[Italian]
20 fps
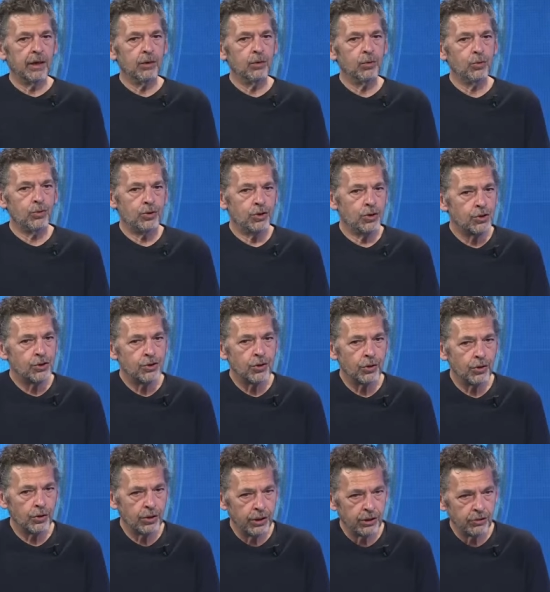gli
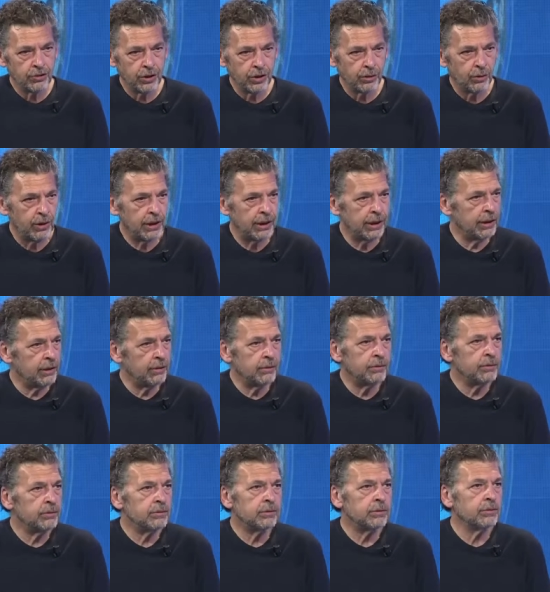uccisori, cioè quelli che
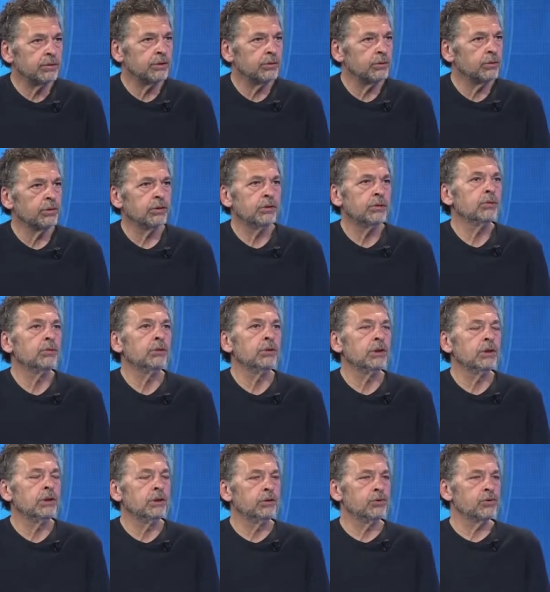lui,
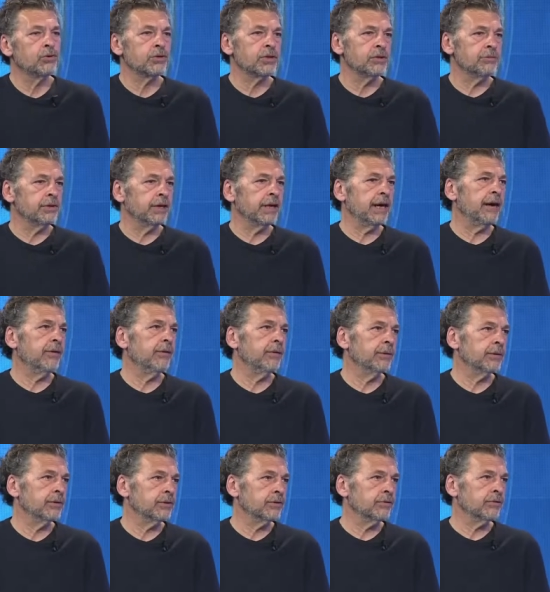lui li giustificava,
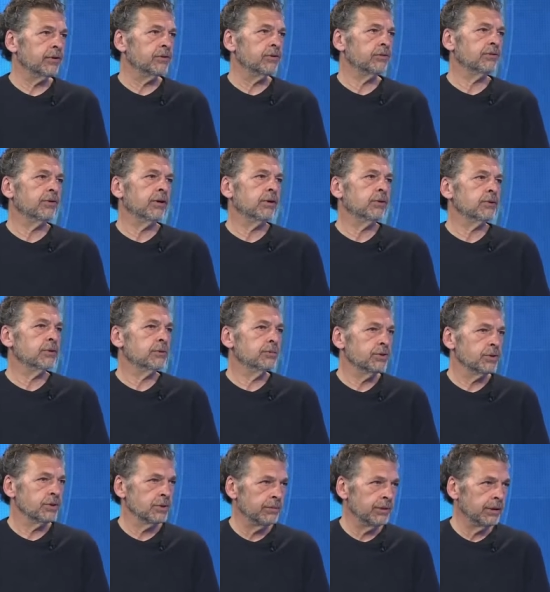perché fanno, fanno,
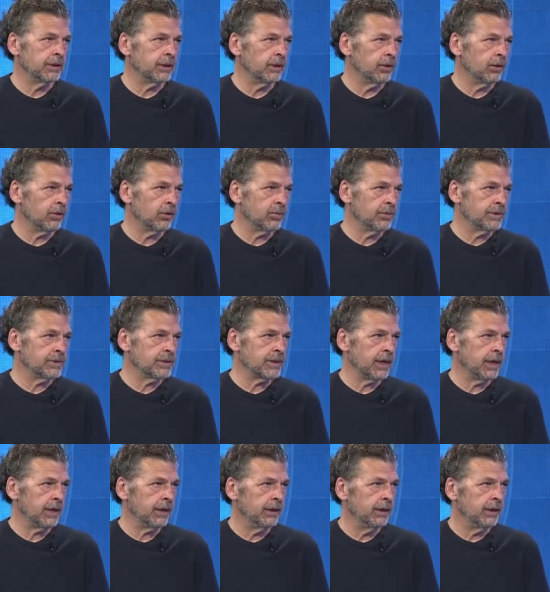semplicemente il loro
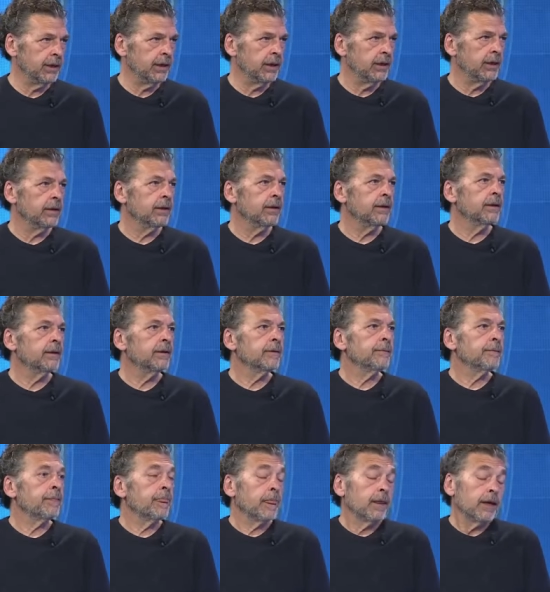mestiere. Perché li
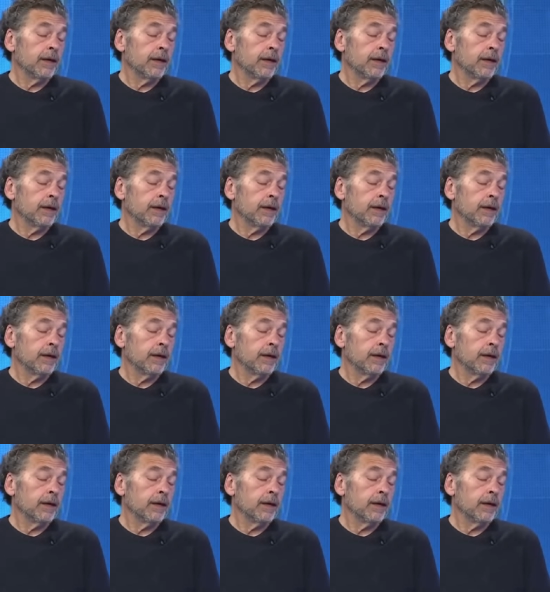capiva?